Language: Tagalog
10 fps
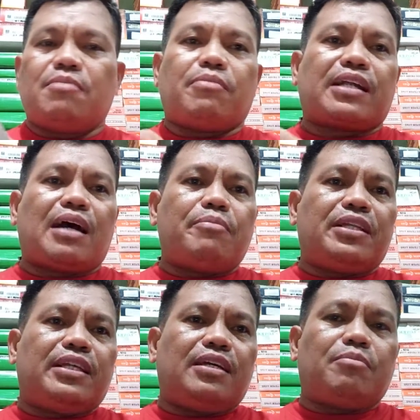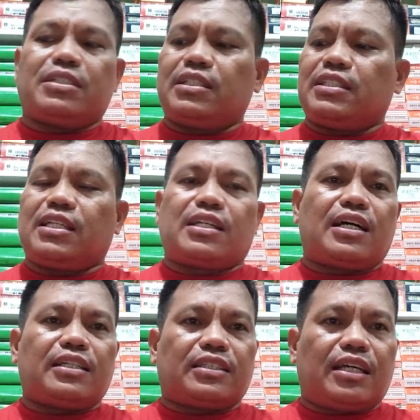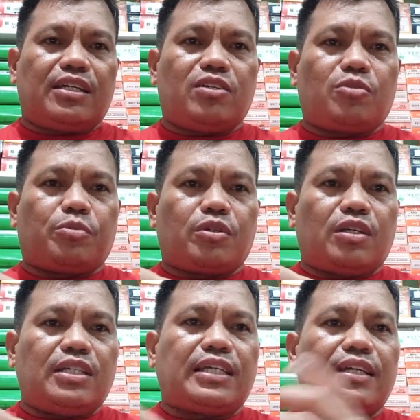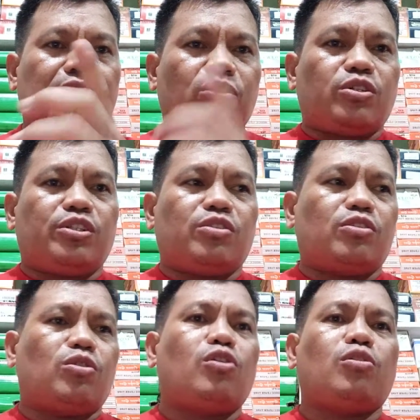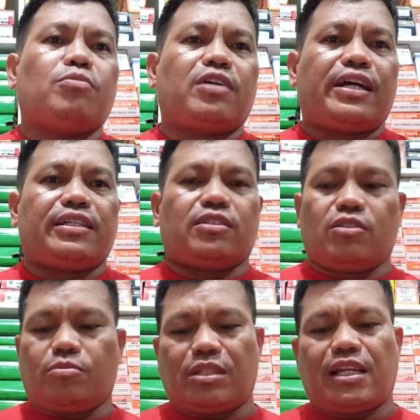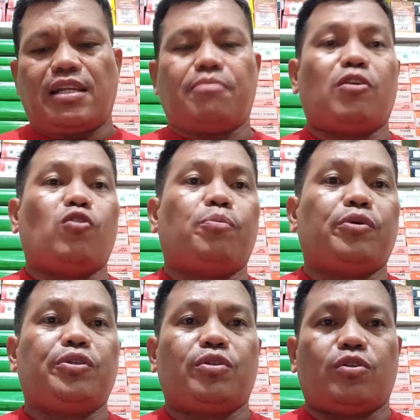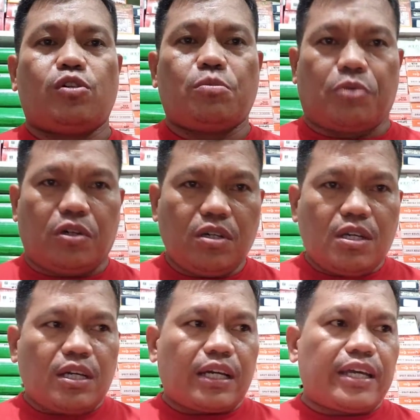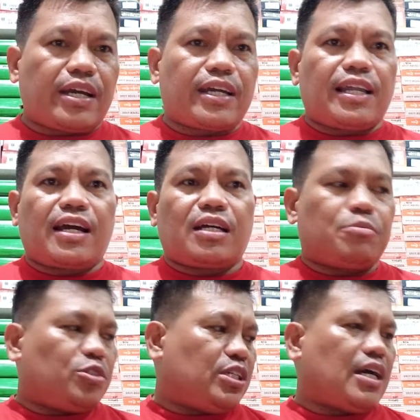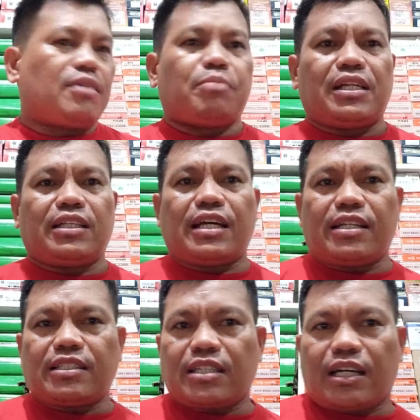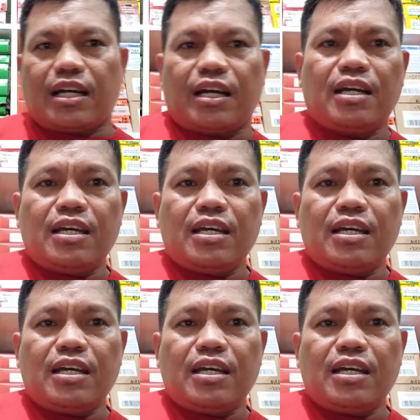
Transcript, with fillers: marami ding masisira sa iyong, isa na doon yung gulong mo guys, no? Madaling maupod yung gulong mo, kaya kailangan mo siyang palitan. At saka,